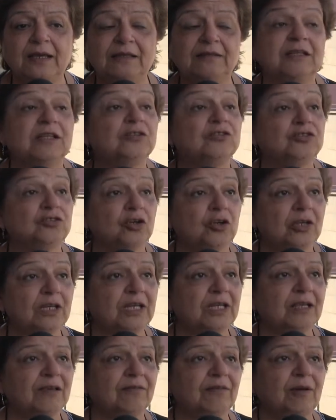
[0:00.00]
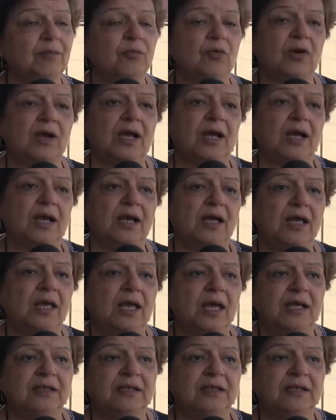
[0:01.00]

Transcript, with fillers: extensiones que vamos a